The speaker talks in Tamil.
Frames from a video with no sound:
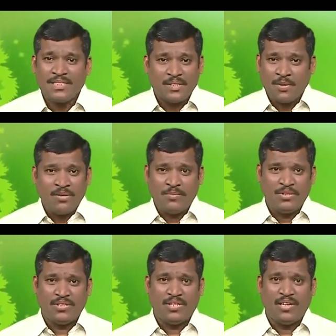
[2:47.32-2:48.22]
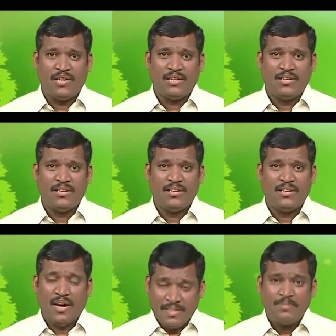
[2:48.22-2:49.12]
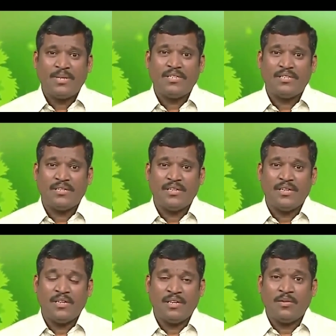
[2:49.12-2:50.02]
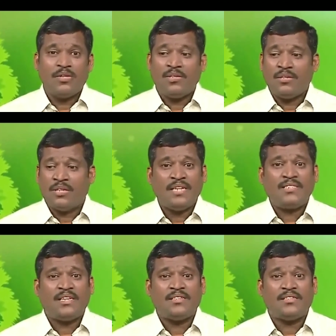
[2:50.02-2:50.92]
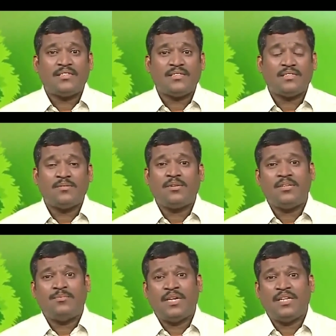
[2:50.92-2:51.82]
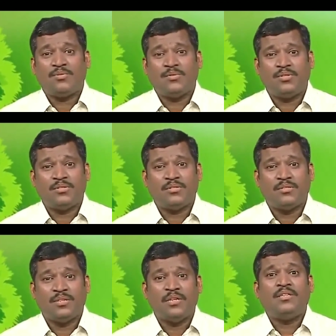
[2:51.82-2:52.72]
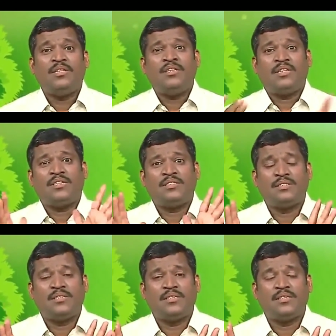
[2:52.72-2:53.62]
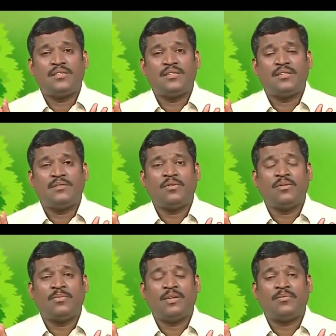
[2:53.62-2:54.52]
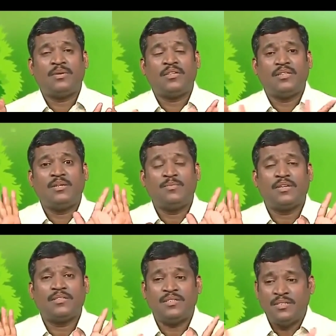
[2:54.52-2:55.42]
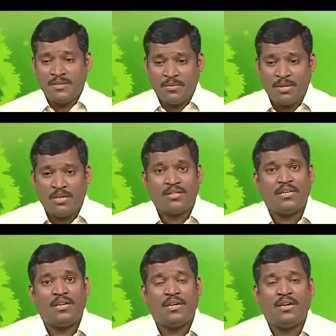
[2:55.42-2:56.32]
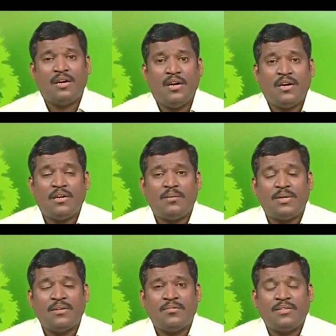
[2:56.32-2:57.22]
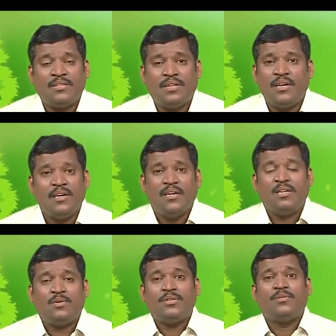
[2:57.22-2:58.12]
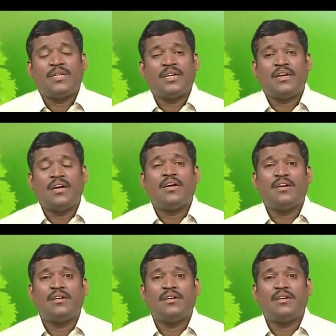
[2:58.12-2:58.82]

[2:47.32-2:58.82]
நான் சொல்கிறது புரிஞ்சுங்களா அதே மாதிரி ஒரு கேஸ் நடந்துகிட்ருக்கு உங்களுடைய பழைய சொத்து திடீர்னு கேஸு உங்கள் பக் பக்கம் தீர்ப்பு கிடச்சி உங்களுக்கு அந்த பணம் வந்துட்டால் நீங்கள் ஒத்துக்க மாட்டிங்களா